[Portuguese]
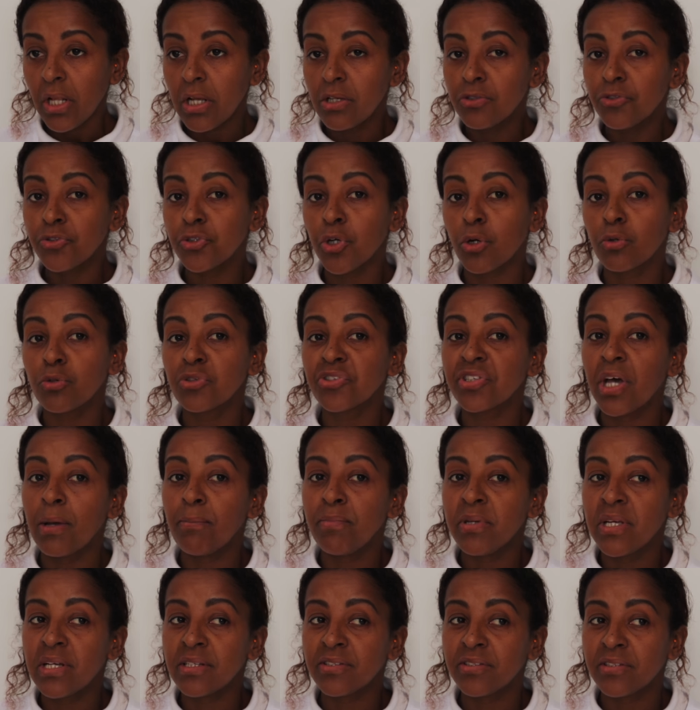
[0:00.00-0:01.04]
Só que eu não
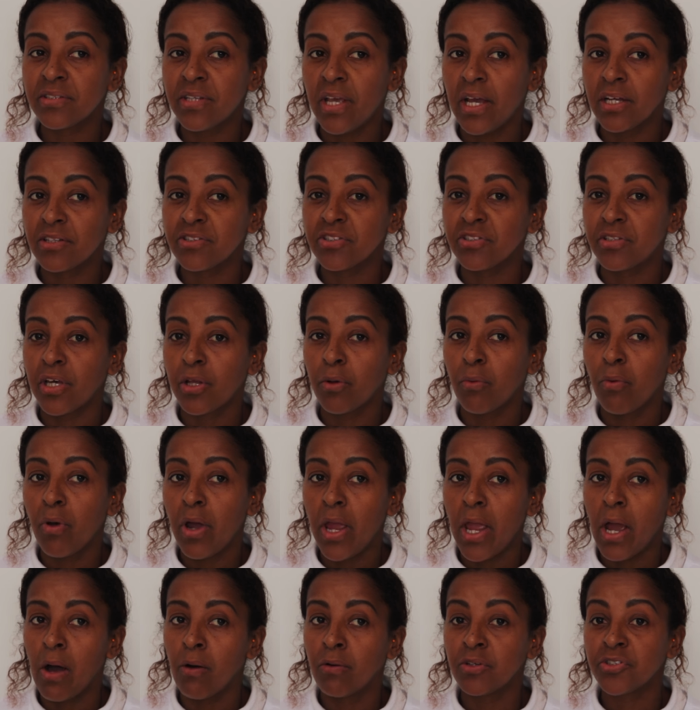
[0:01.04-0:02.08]
sabia certo se era um
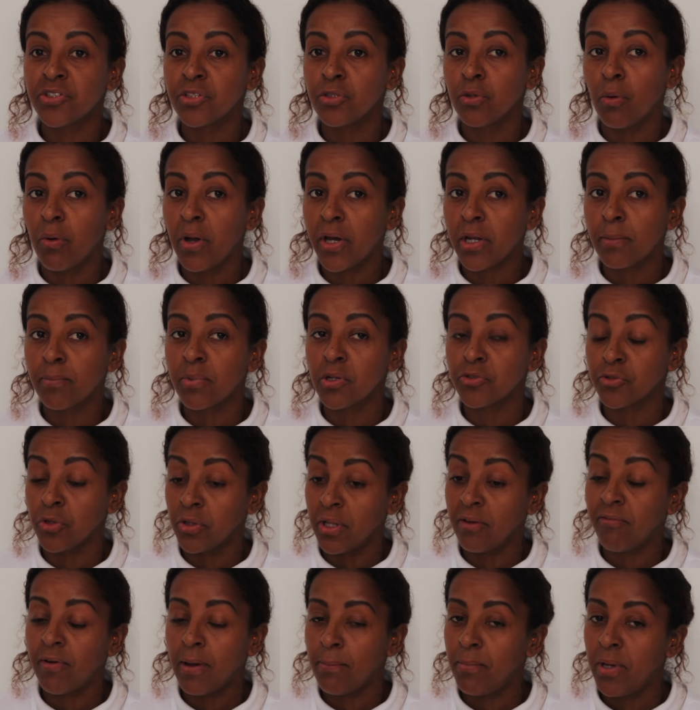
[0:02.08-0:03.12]
real ou se não era, porque eu sou
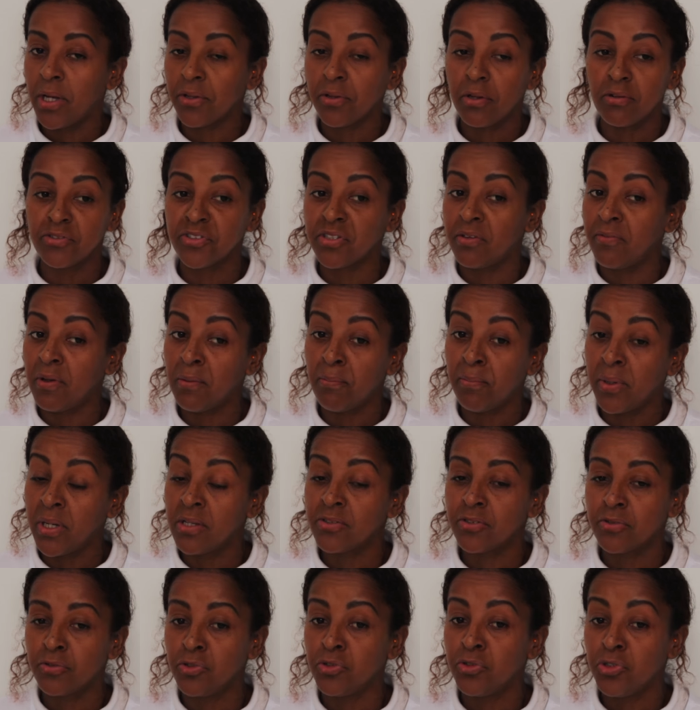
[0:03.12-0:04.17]
analfabeta, não sei ver
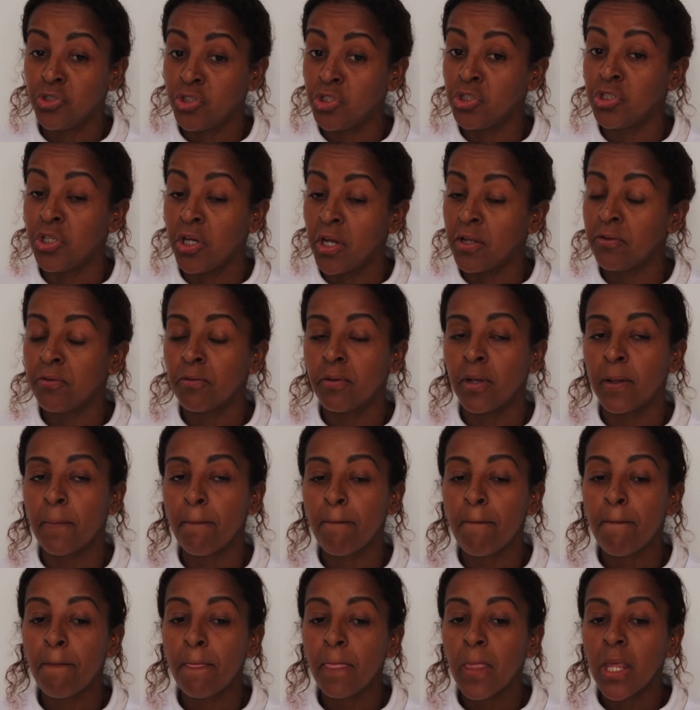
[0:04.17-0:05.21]
preço direito, né?
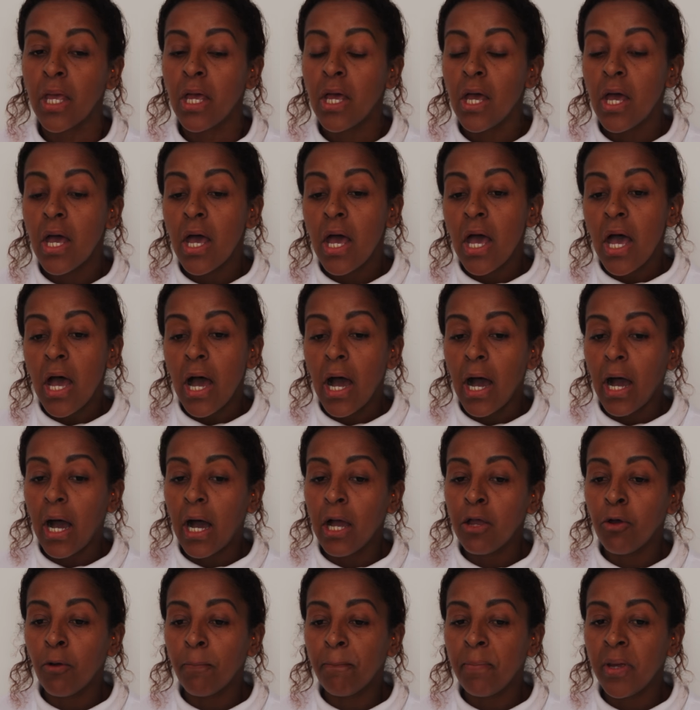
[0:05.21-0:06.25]

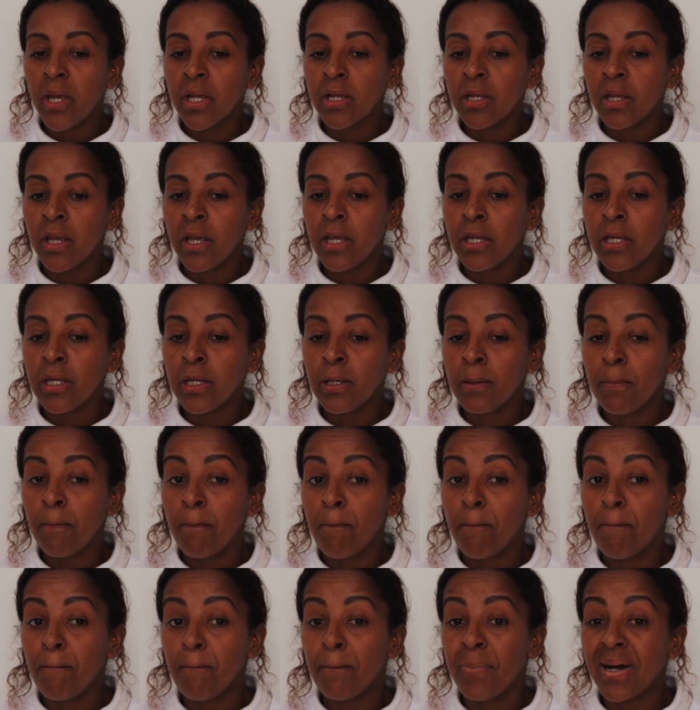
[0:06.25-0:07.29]
Aí eu
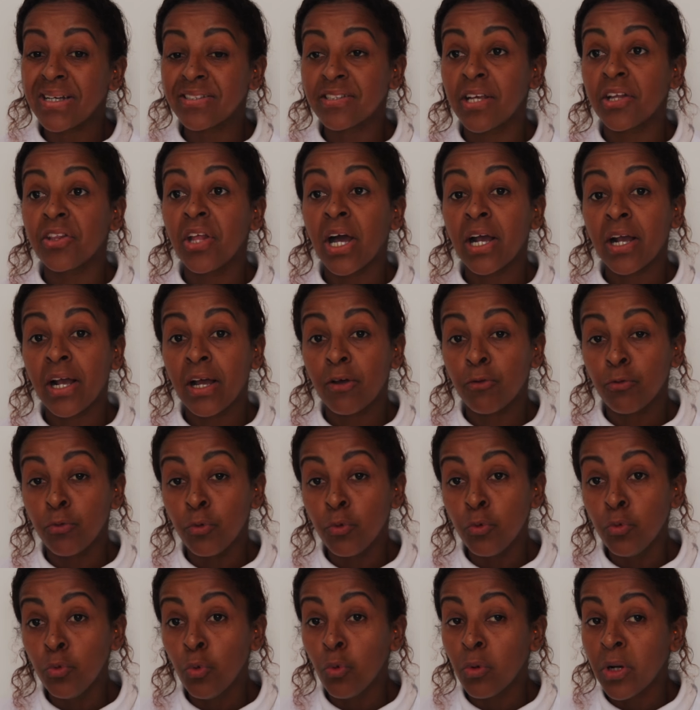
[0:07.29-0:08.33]
peguei, passei na,
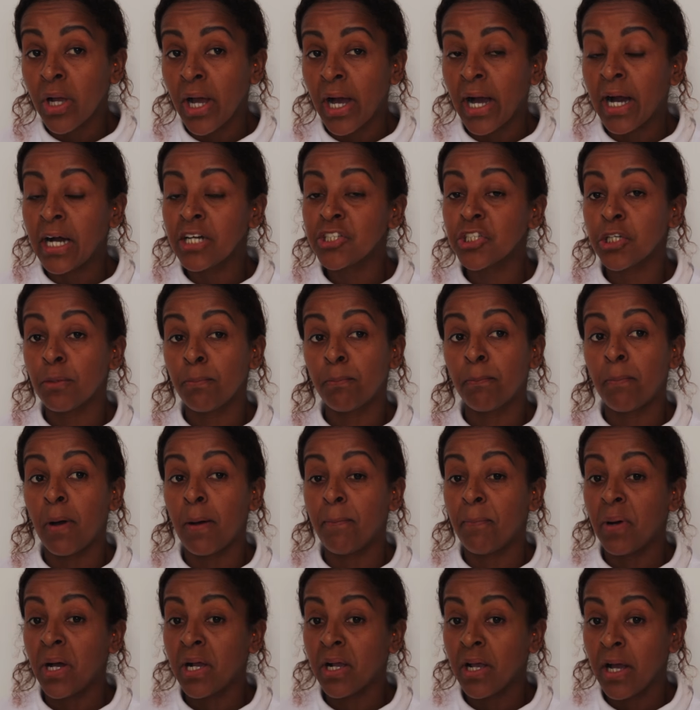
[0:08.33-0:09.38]
no caixa para
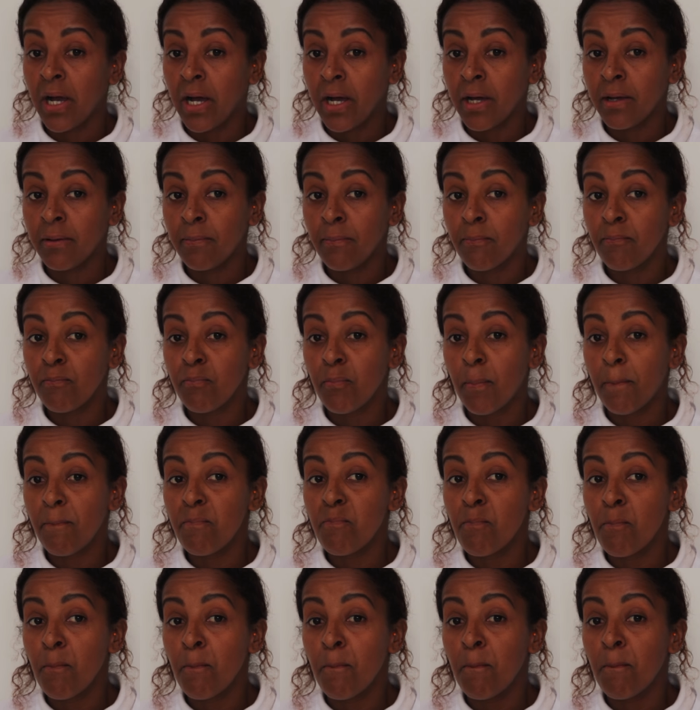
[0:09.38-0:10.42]
pagar,
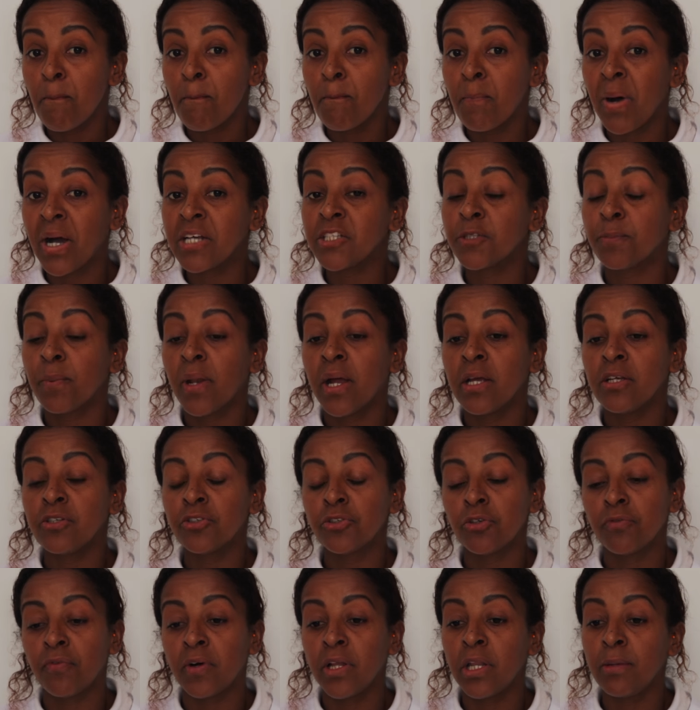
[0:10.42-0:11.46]
mas para
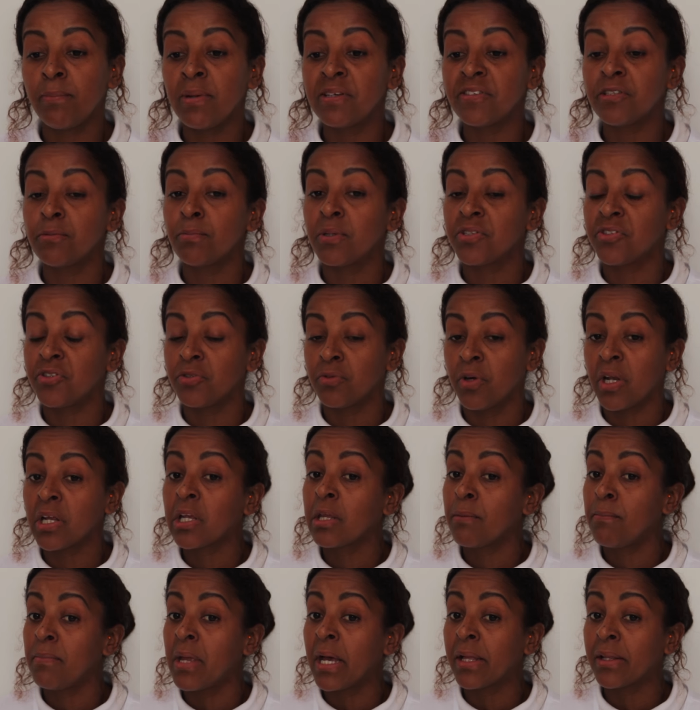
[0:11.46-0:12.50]
isso eu falei bem assim para a senhora
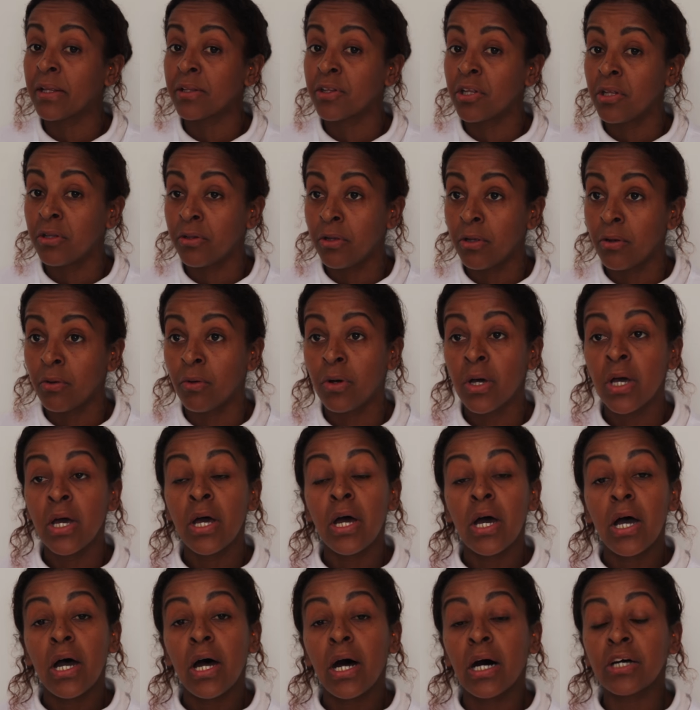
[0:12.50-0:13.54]
que me atendeu.
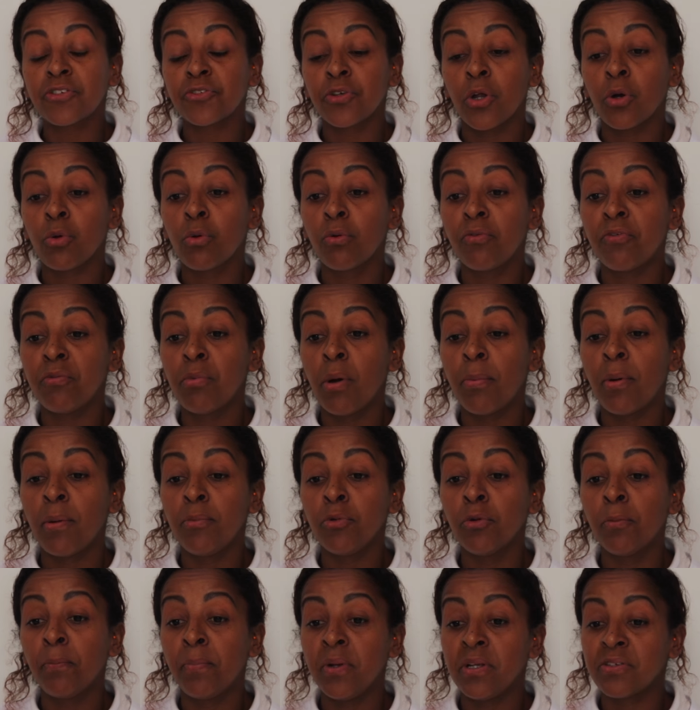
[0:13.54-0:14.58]
A senhora confirma para
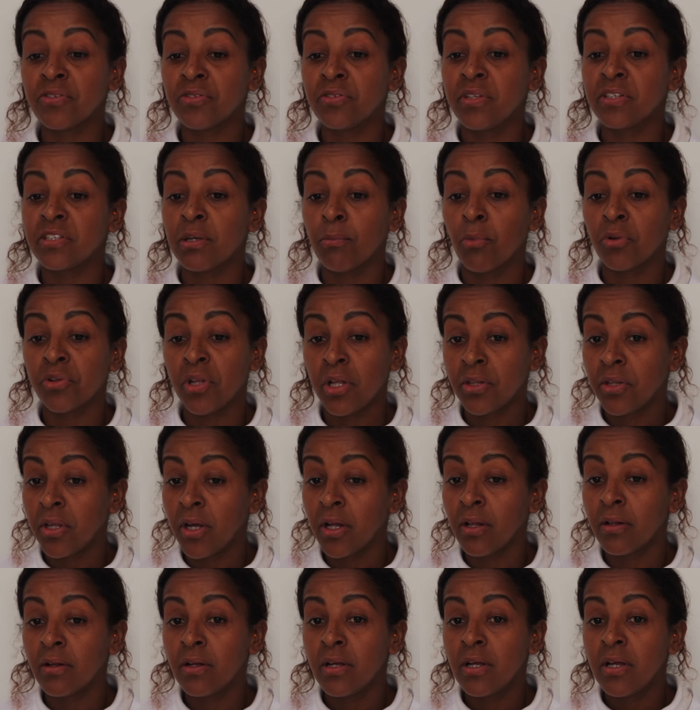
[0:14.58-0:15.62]
mim o preço dessa
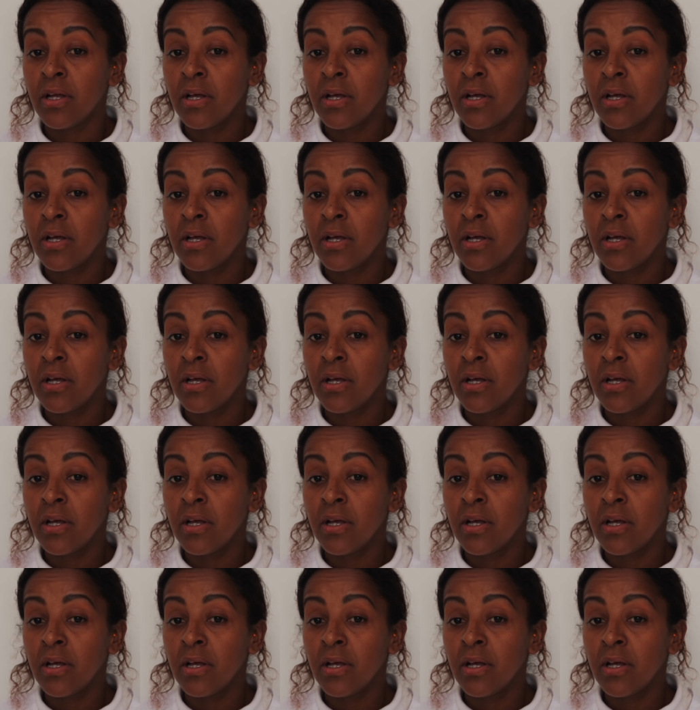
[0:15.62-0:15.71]
mortadela.